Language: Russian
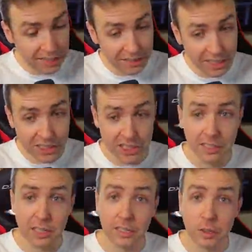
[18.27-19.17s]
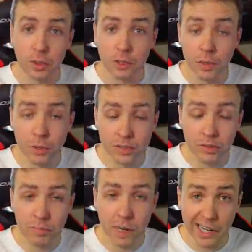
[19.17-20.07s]
наших э, хуеверсов
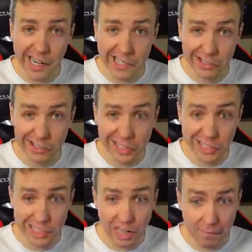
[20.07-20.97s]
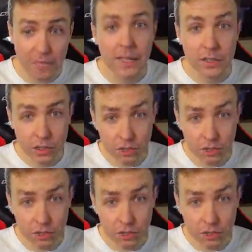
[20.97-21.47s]
пока что тишина. Что